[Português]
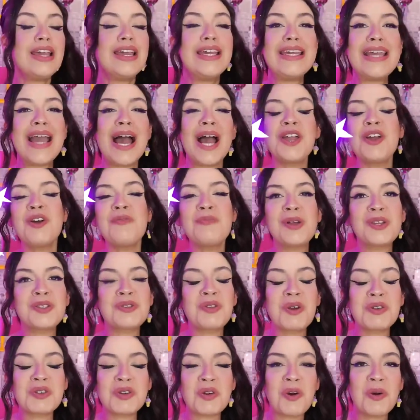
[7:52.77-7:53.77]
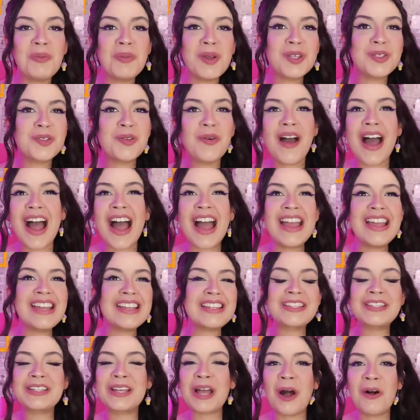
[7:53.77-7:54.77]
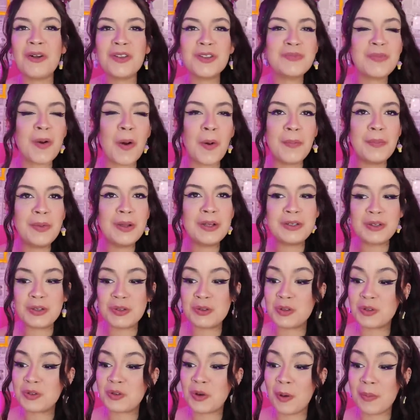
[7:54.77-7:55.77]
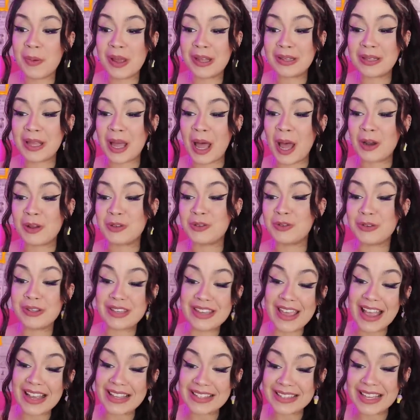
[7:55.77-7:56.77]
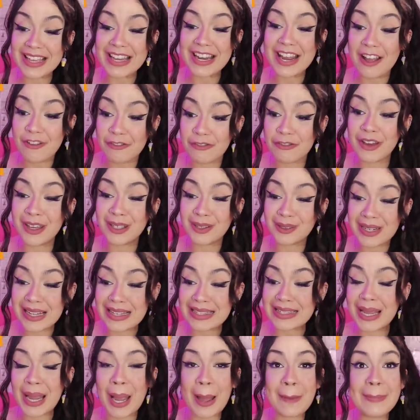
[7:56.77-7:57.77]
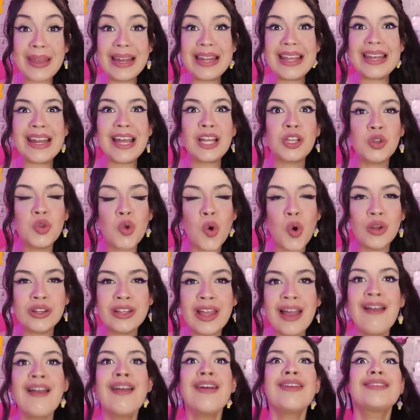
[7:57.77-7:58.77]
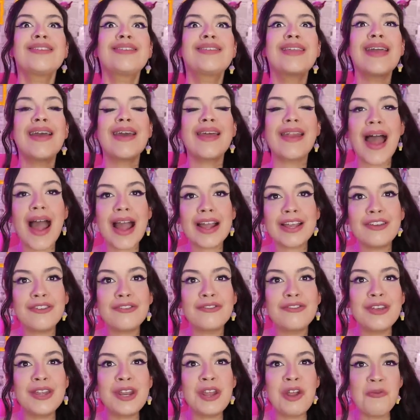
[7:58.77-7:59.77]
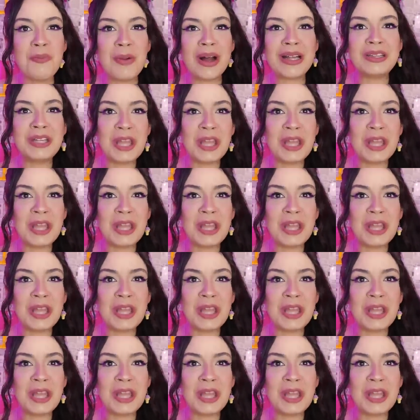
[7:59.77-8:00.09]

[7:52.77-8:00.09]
E aí o pessoal já começou a arriscar os palpites nos comentários. O que é que seria feito nessa cabeleira toda? Será que viria uma